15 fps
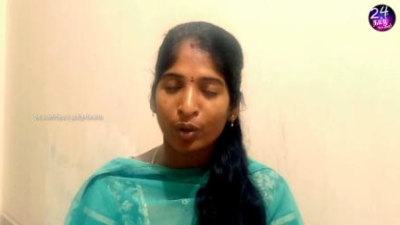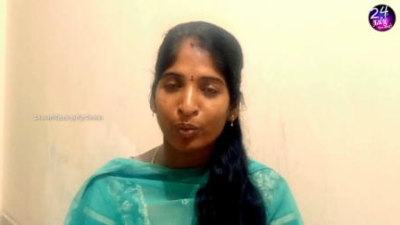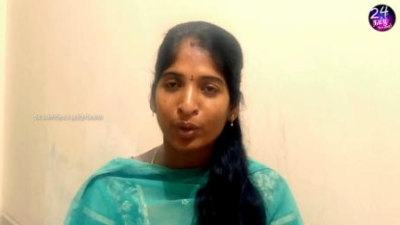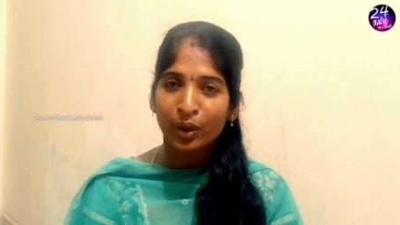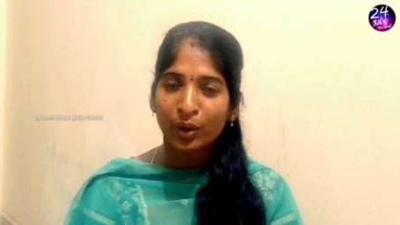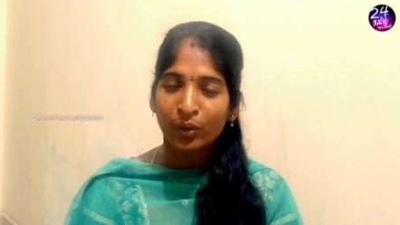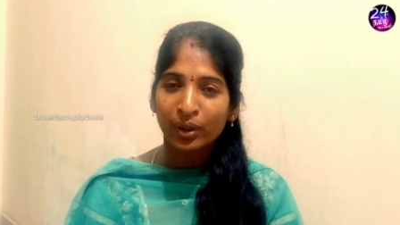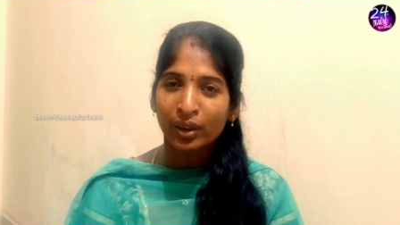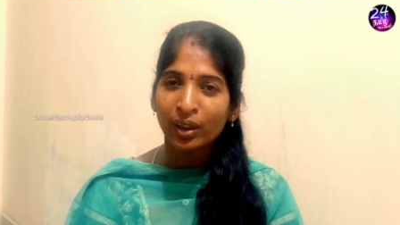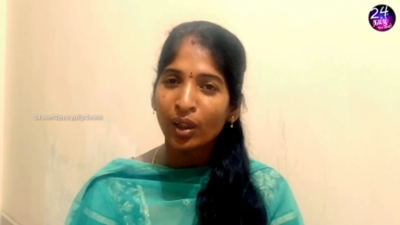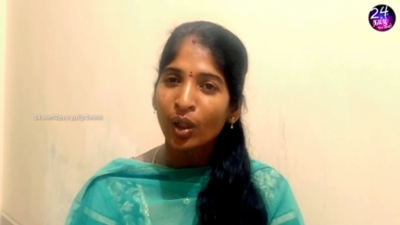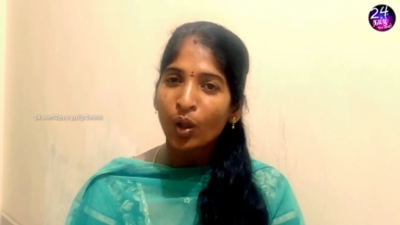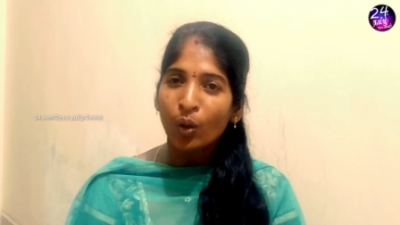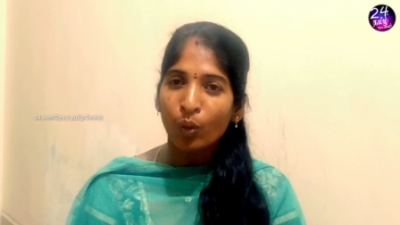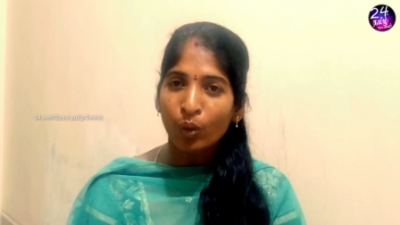குழம்புலையோ வந்து
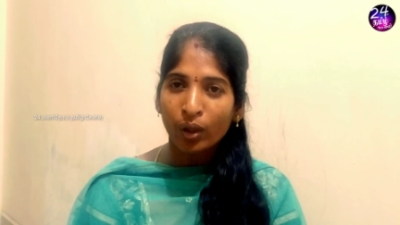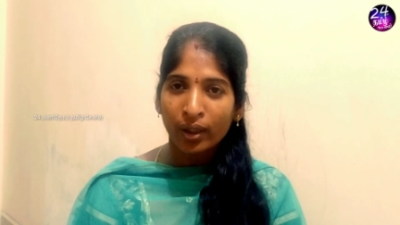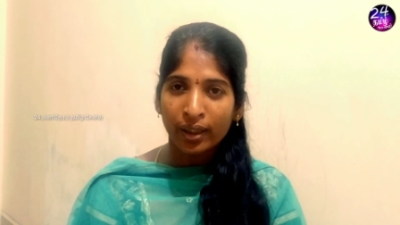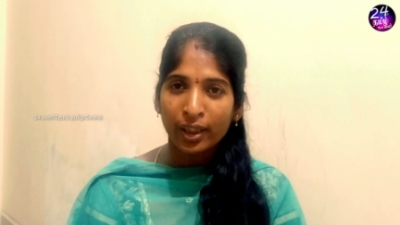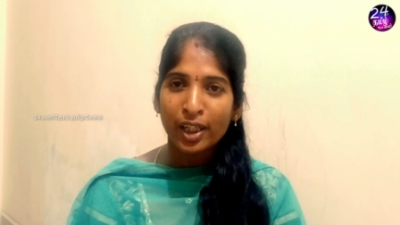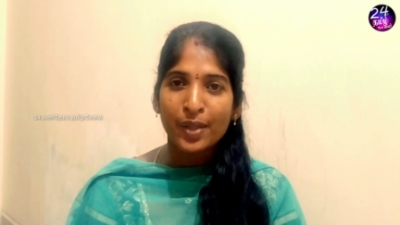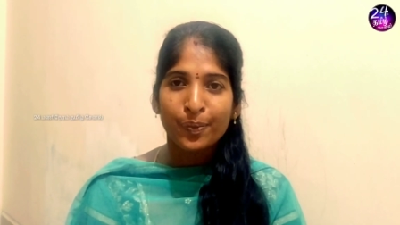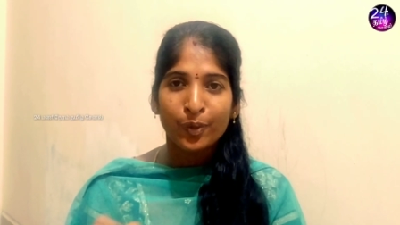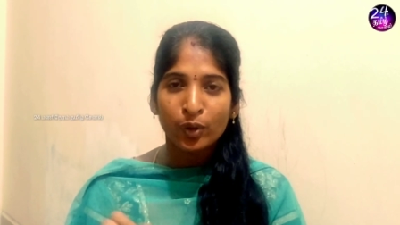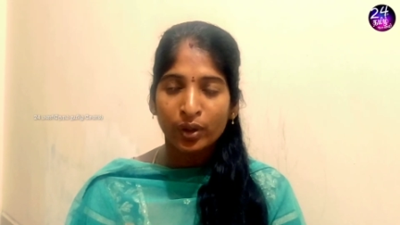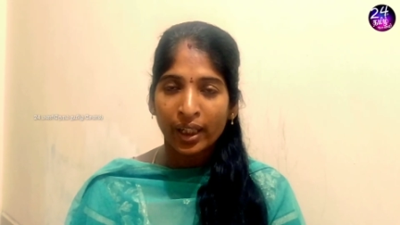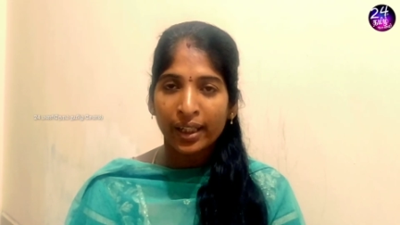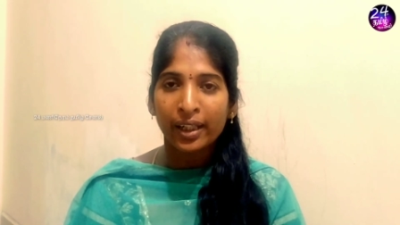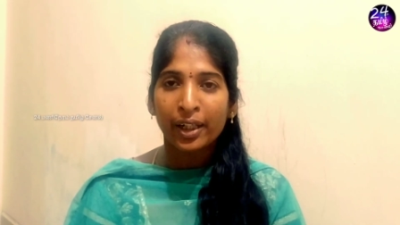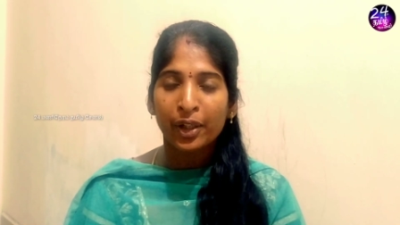ஒரு ரெண்டு ஸ்பூன்
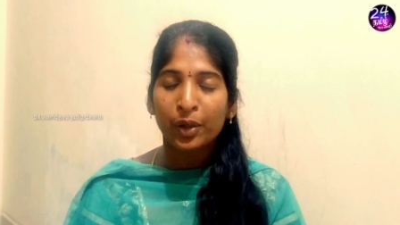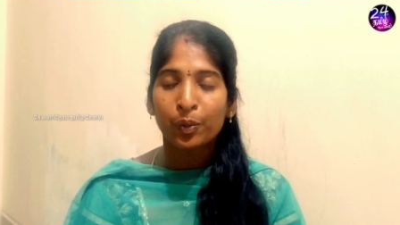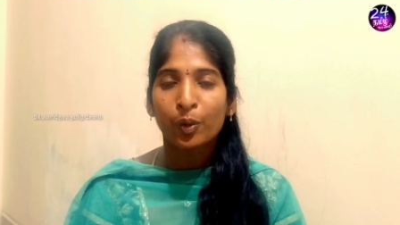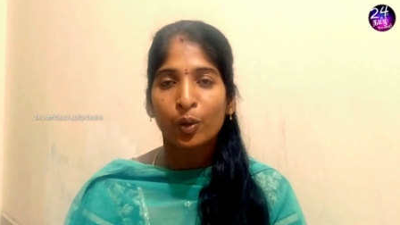தயிர் எடுத்து